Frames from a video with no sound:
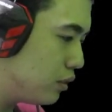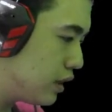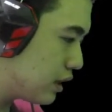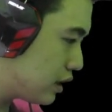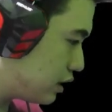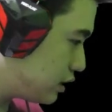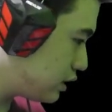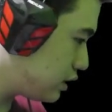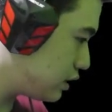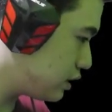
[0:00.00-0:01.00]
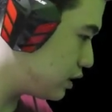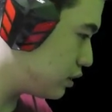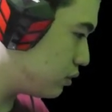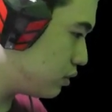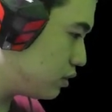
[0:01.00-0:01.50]
Mungkin ke
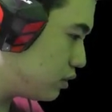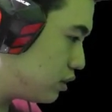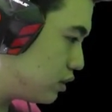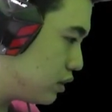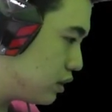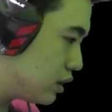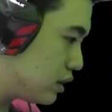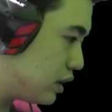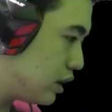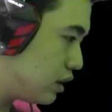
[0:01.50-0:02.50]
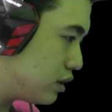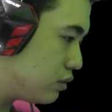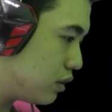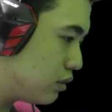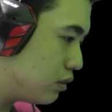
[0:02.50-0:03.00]
situ? Ke sini ada
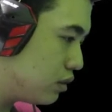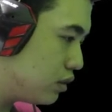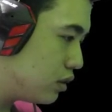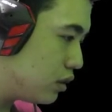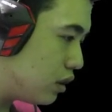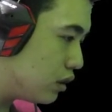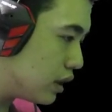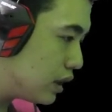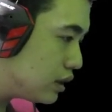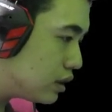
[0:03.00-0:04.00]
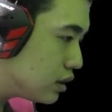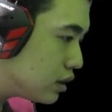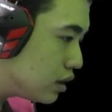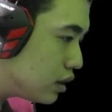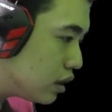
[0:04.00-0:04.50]
sesuatu? Oh, nice.
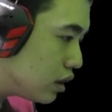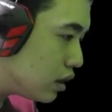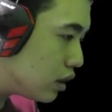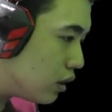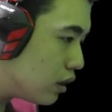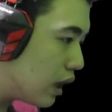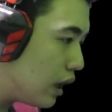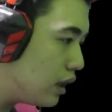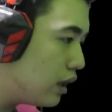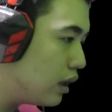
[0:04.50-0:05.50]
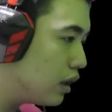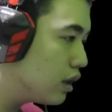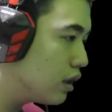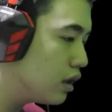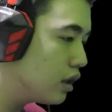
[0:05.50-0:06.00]
Oh, nggak ada.
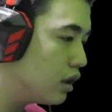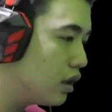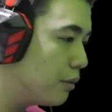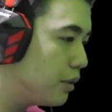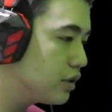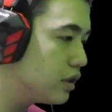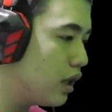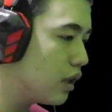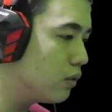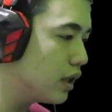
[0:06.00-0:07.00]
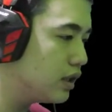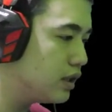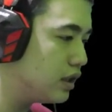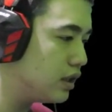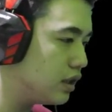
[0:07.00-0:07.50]
Apa yang harus kita lakukan
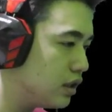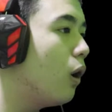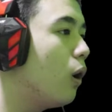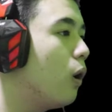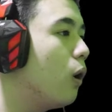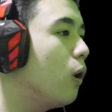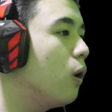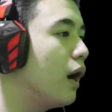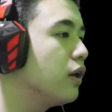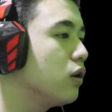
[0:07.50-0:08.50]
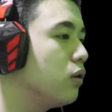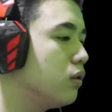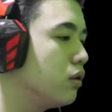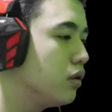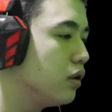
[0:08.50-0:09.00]
di sini? Oh, I
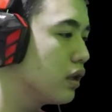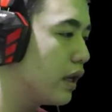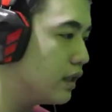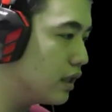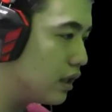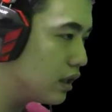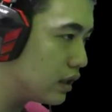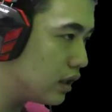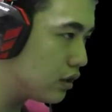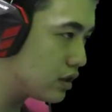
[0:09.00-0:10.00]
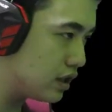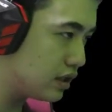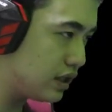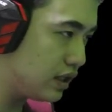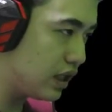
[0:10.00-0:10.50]
know kayaknya kita harus ke
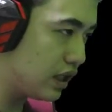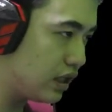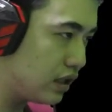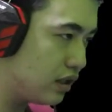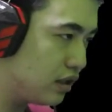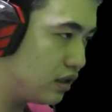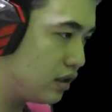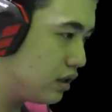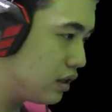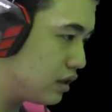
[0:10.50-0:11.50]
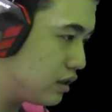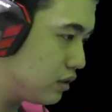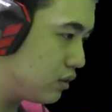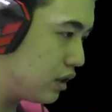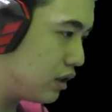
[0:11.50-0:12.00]
sini lagi ya ke
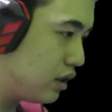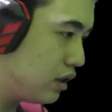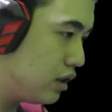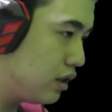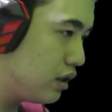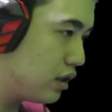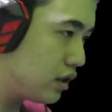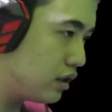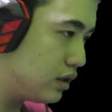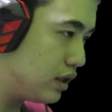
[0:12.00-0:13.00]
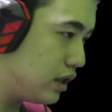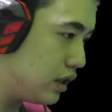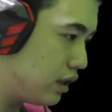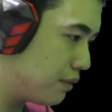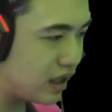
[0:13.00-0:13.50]
situ lagi ke
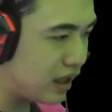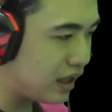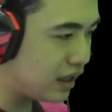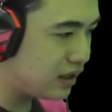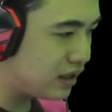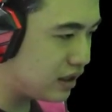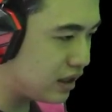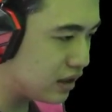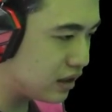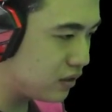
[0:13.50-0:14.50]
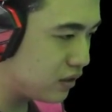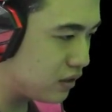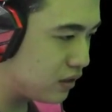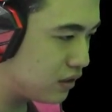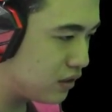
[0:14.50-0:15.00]
sini nah ini nih kita
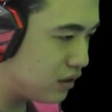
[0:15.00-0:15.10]
dorong